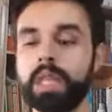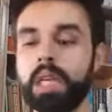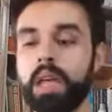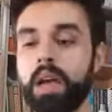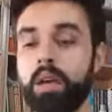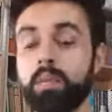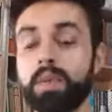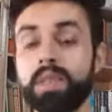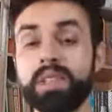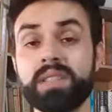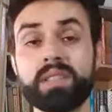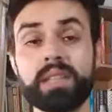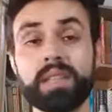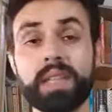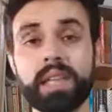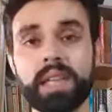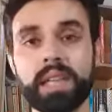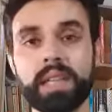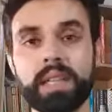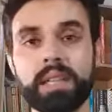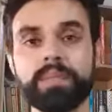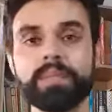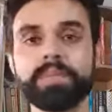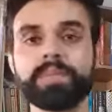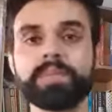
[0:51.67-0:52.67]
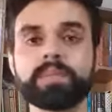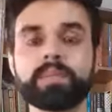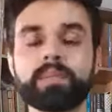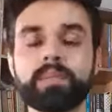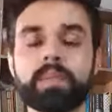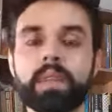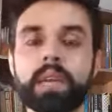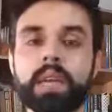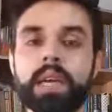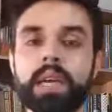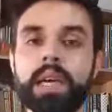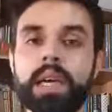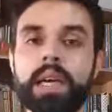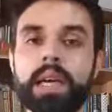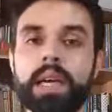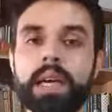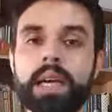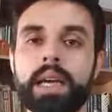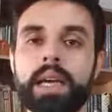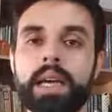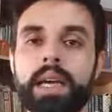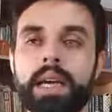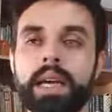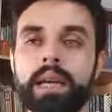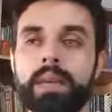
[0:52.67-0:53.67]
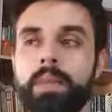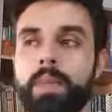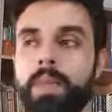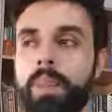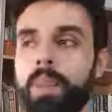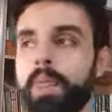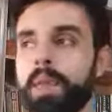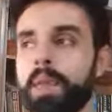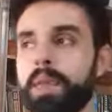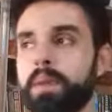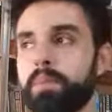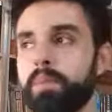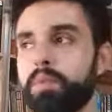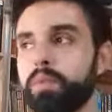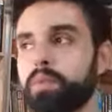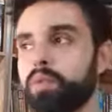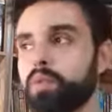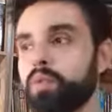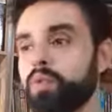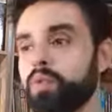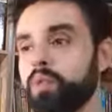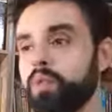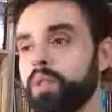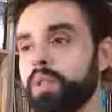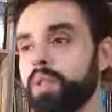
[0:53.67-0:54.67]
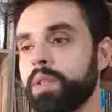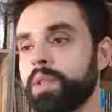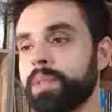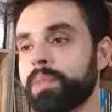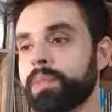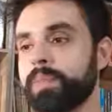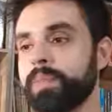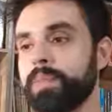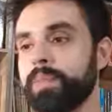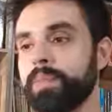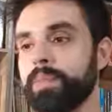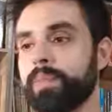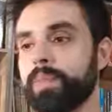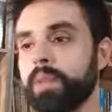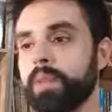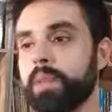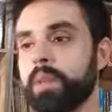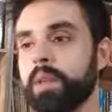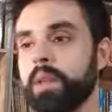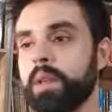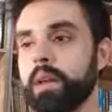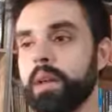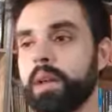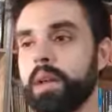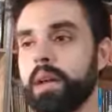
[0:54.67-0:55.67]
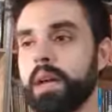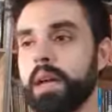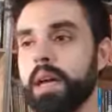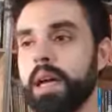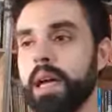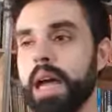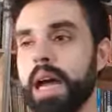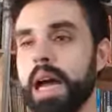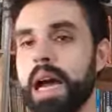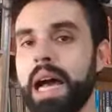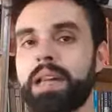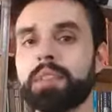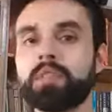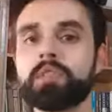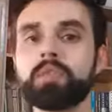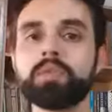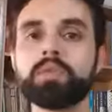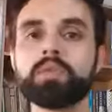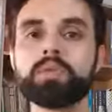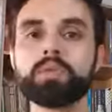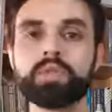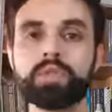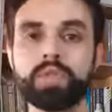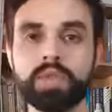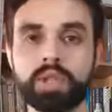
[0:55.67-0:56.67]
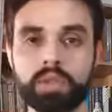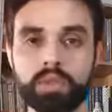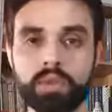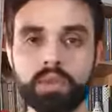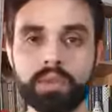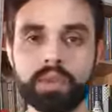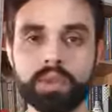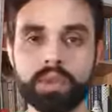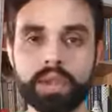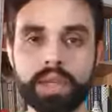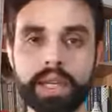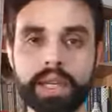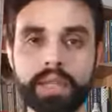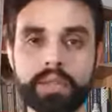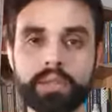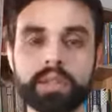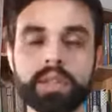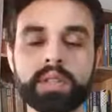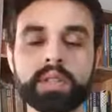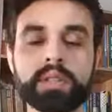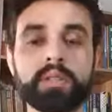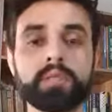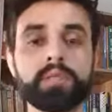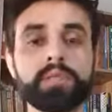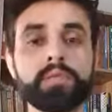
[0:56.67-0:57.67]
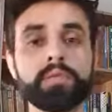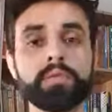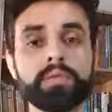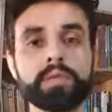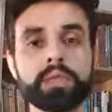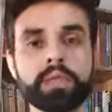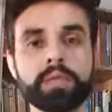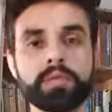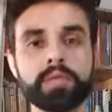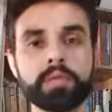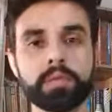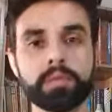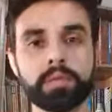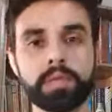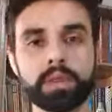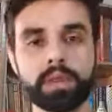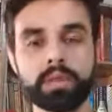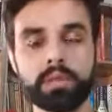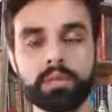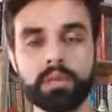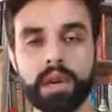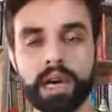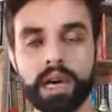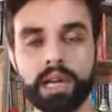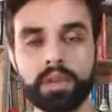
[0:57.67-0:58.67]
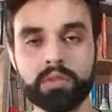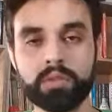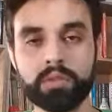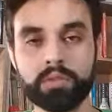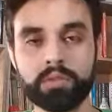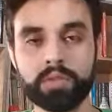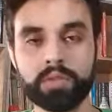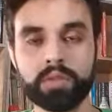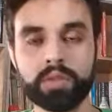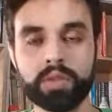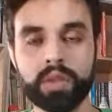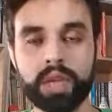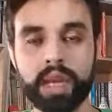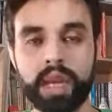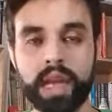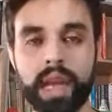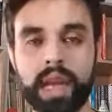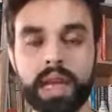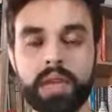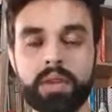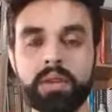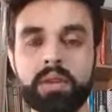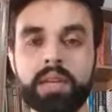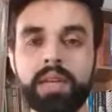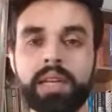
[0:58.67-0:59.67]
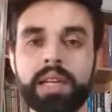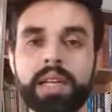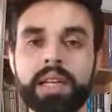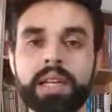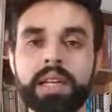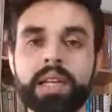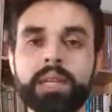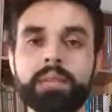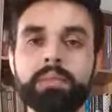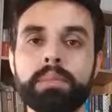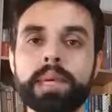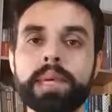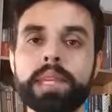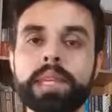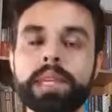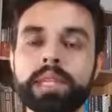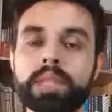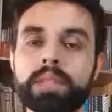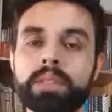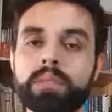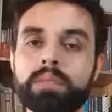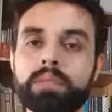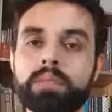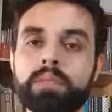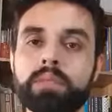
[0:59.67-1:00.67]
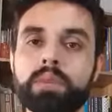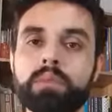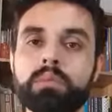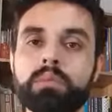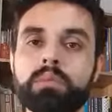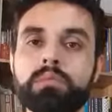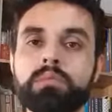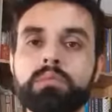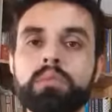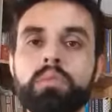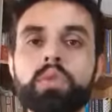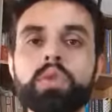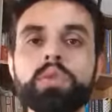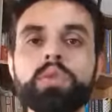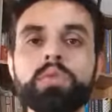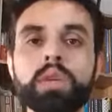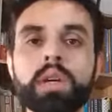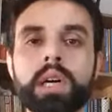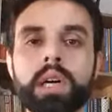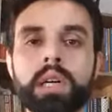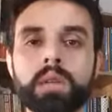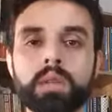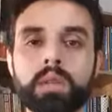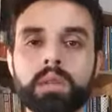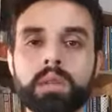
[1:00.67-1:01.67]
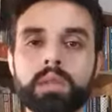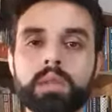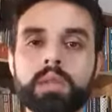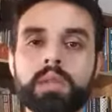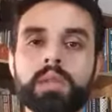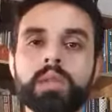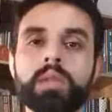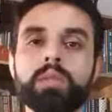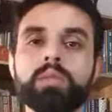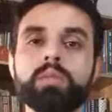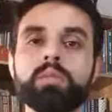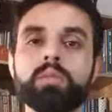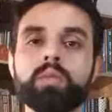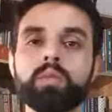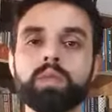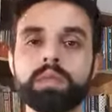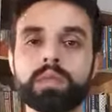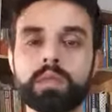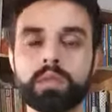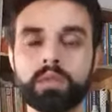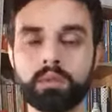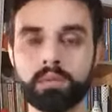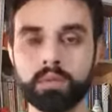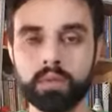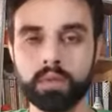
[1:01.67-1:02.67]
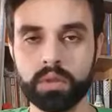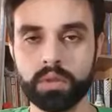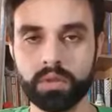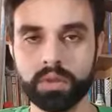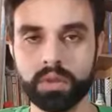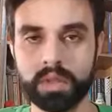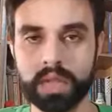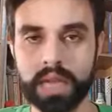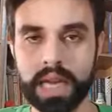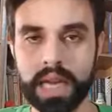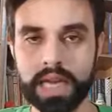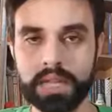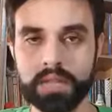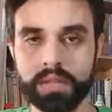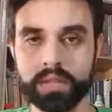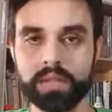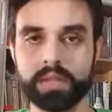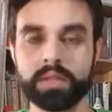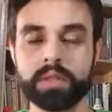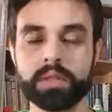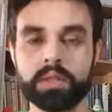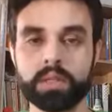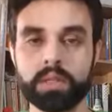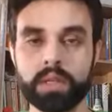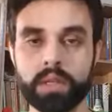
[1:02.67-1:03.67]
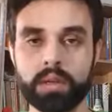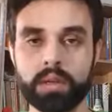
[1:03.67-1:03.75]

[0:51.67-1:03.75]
que é uma estrela é, que possui átomos de hidrogênio que se fundem formando átomos de hélio, liberando muito calor e muita luminosidade, tá